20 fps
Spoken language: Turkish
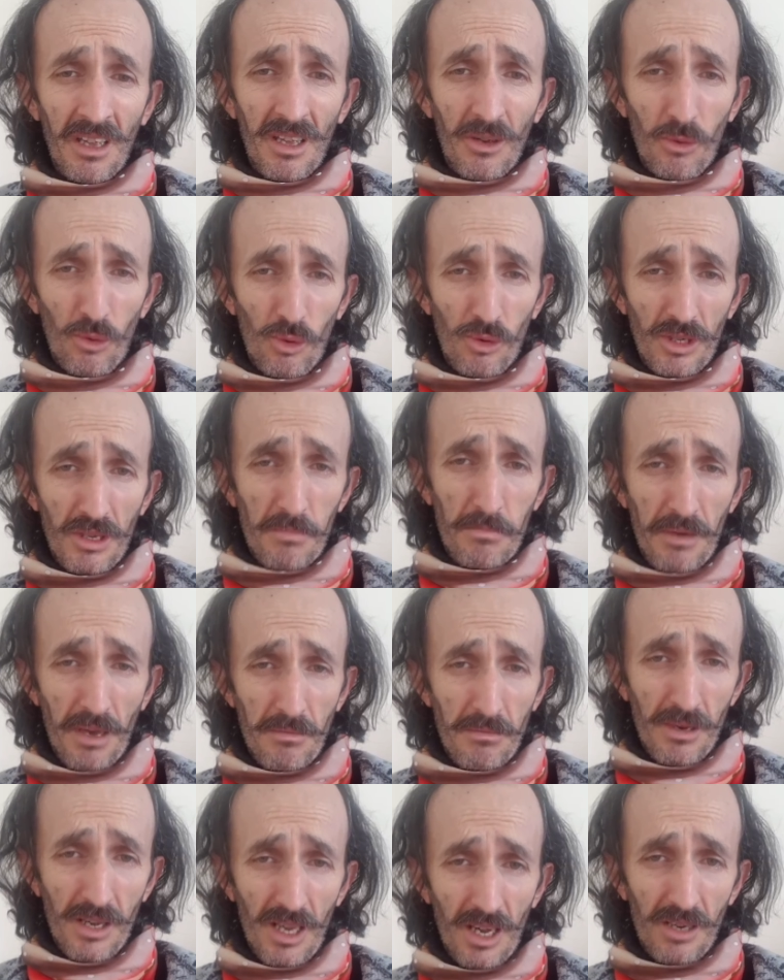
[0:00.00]
O yüzden
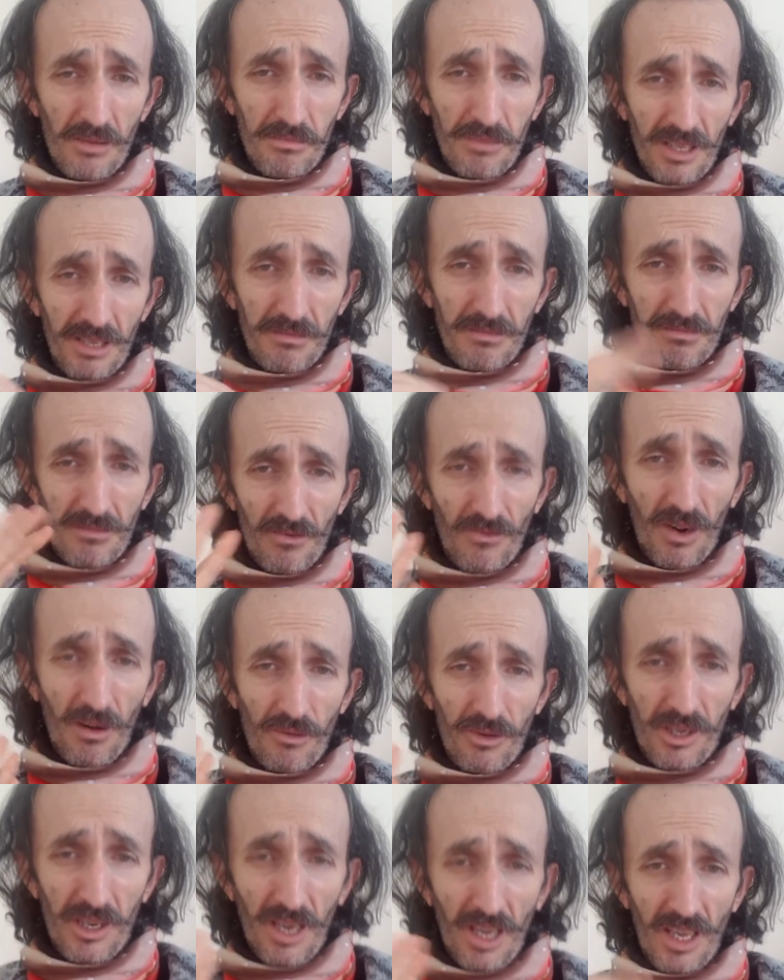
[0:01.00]
pembe yani benim
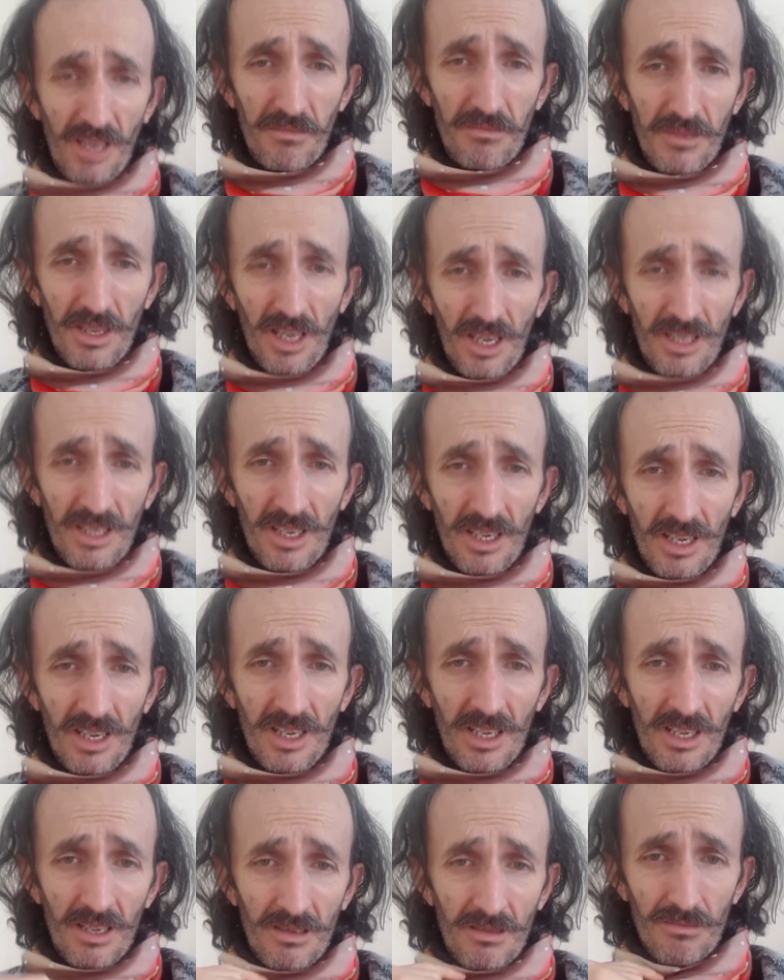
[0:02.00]
favori rengim değil.
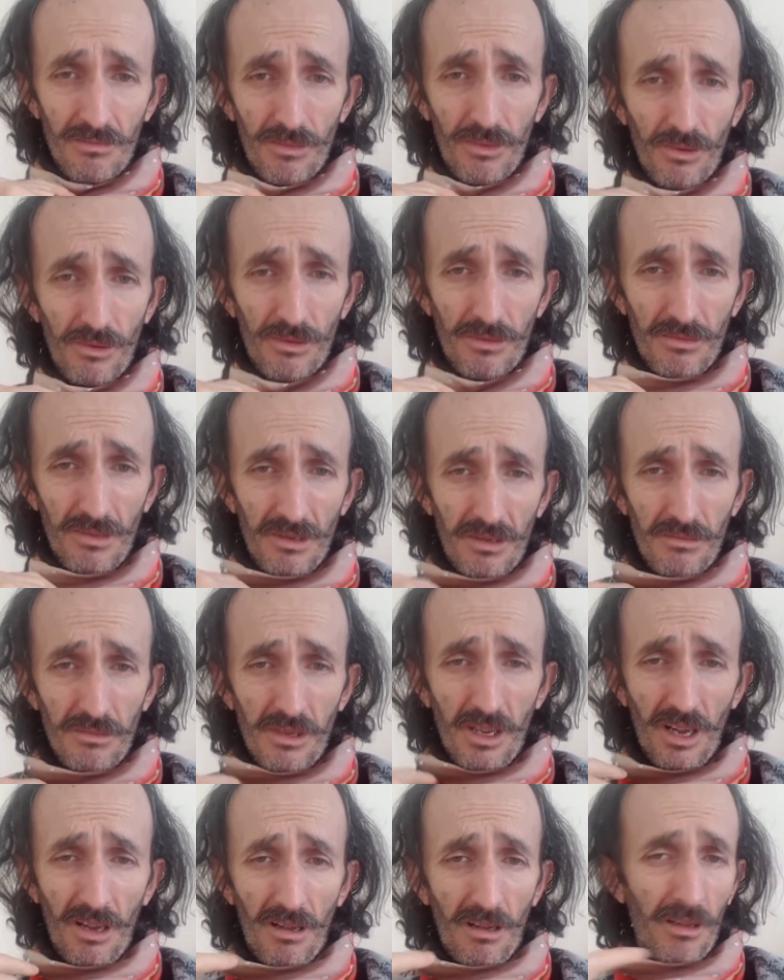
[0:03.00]
Bu
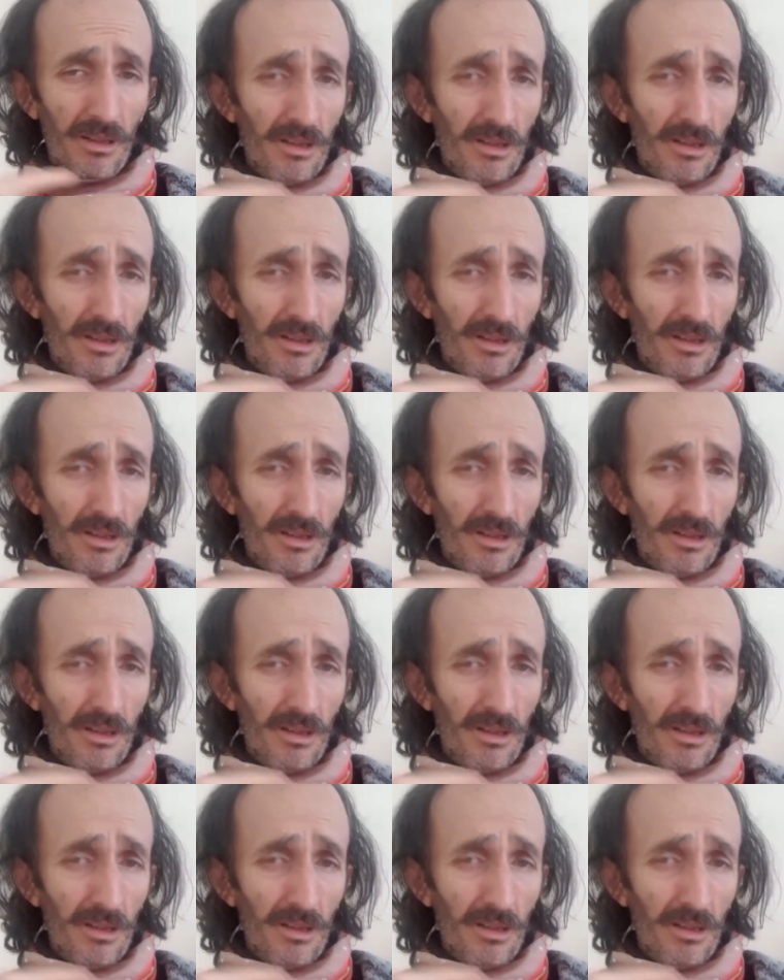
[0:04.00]
da